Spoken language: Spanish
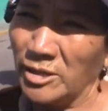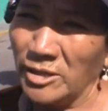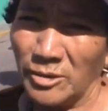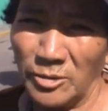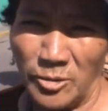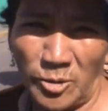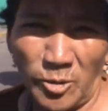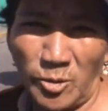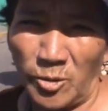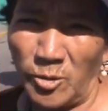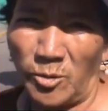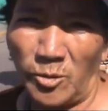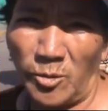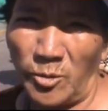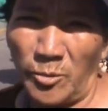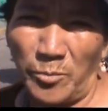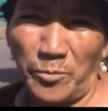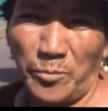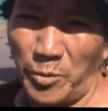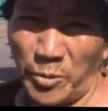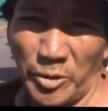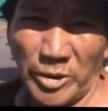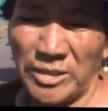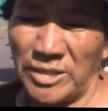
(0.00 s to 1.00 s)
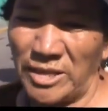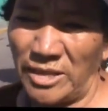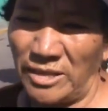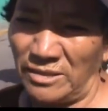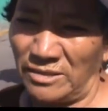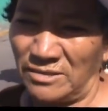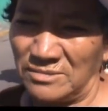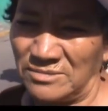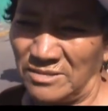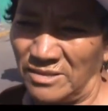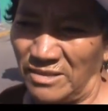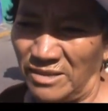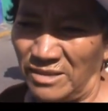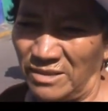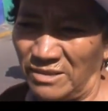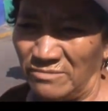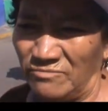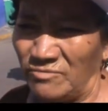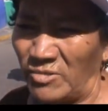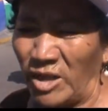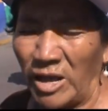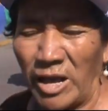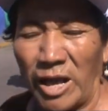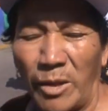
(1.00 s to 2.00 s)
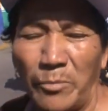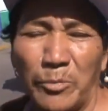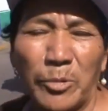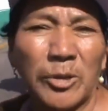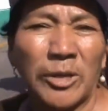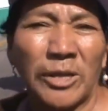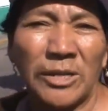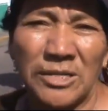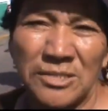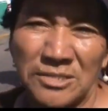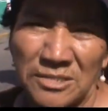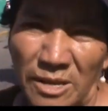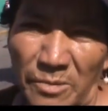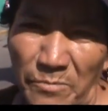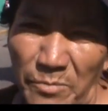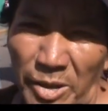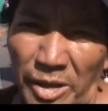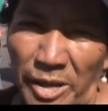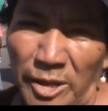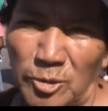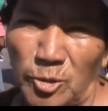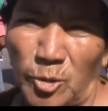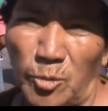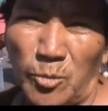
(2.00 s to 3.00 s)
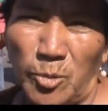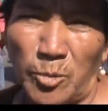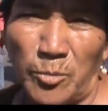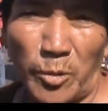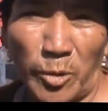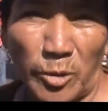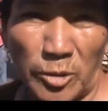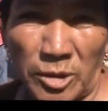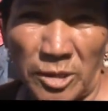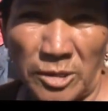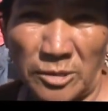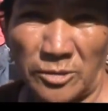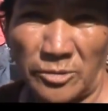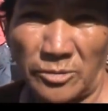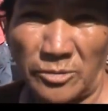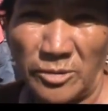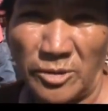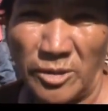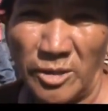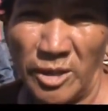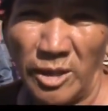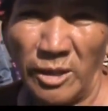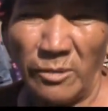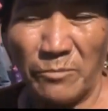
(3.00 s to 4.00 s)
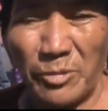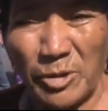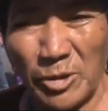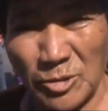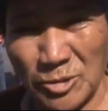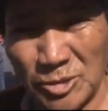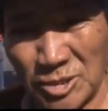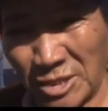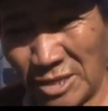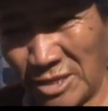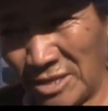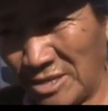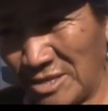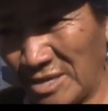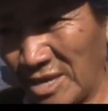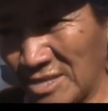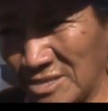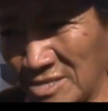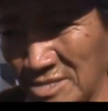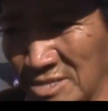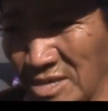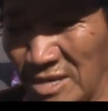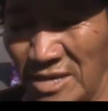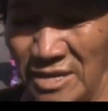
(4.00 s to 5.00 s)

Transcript: no pueden este, dejar porque les están pagando muy poquito, pero si ya dice